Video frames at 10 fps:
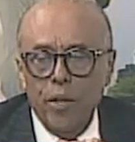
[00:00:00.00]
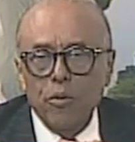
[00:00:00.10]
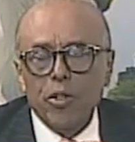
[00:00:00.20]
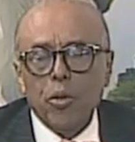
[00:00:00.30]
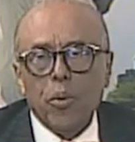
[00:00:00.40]

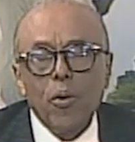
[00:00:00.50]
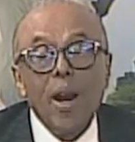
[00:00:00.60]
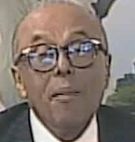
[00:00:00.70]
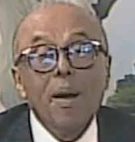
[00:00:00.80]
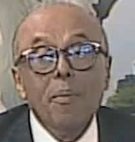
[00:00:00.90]
en nuestro
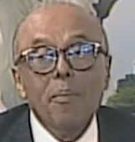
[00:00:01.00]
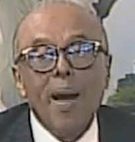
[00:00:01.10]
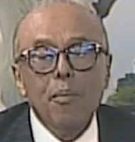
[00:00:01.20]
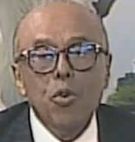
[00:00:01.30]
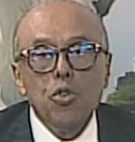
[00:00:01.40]
programa
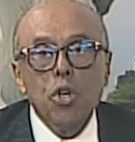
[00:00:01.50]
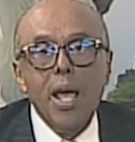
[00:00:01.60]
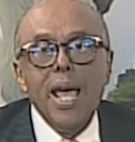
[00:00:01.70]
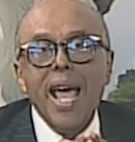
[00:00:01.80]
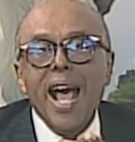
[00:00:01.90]
vamos a